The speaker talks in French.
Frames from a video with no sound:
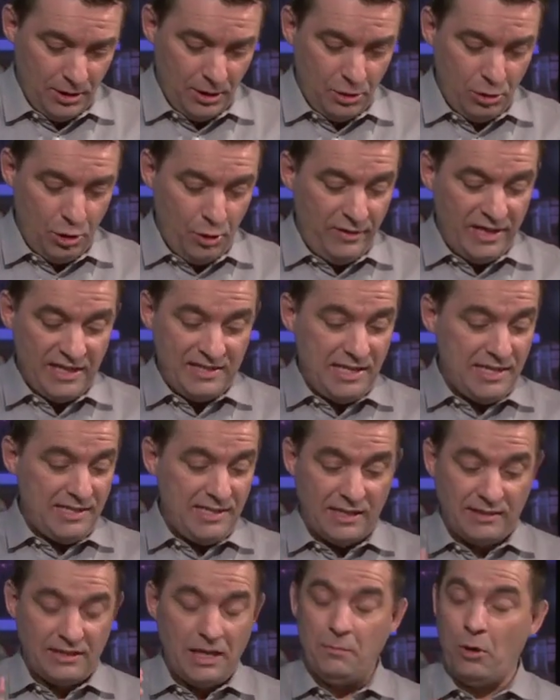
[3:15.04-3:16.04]
le verset
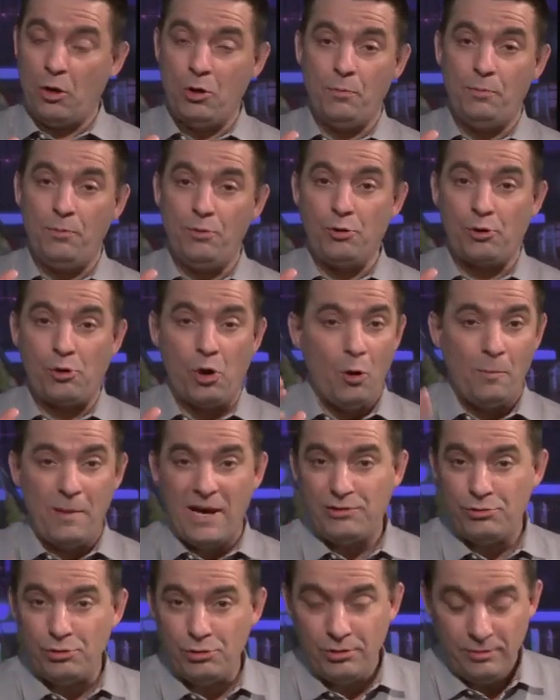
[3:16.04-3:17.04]
certainement le plus
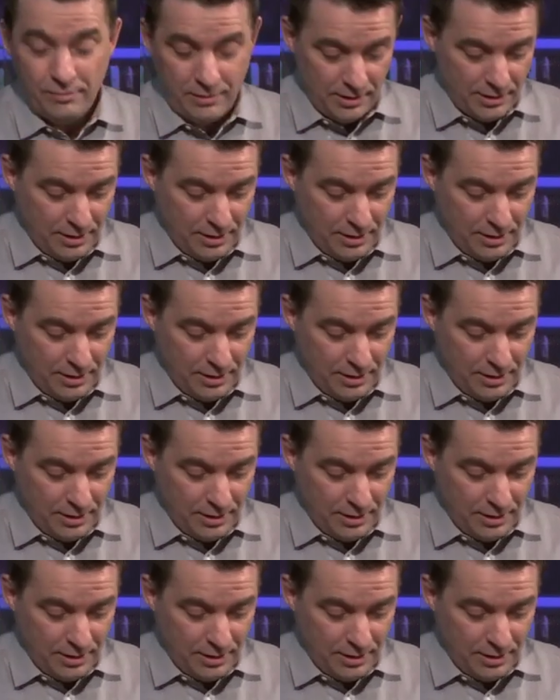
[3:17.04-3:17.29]
combattu,